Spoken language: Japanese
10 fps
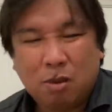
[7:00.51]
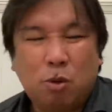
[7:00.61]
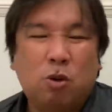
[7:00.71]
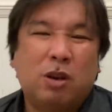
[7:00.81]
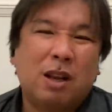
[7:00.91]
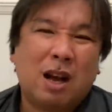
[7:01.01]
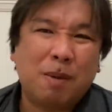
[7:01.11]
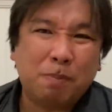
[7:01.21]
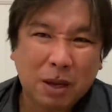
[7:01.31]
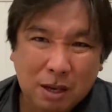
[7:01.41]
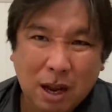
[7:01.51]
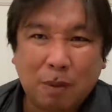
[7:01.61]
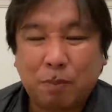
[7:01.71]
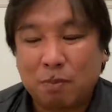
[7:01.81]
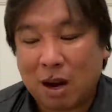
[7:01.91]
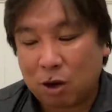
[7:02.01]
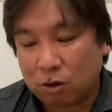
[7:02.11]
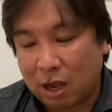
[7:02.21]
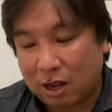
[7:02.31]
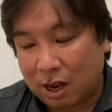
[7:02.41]
もうこれで完璧な負けの
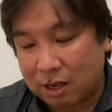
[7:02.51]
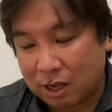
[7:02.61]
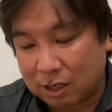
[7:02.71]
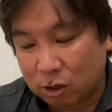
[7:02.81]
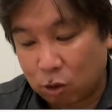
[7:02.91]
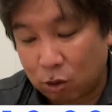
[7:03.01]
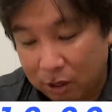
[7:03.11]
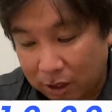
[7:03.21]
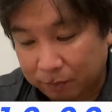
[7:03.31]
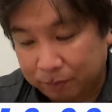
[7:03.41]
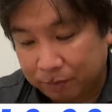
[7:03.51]
展開だったところで、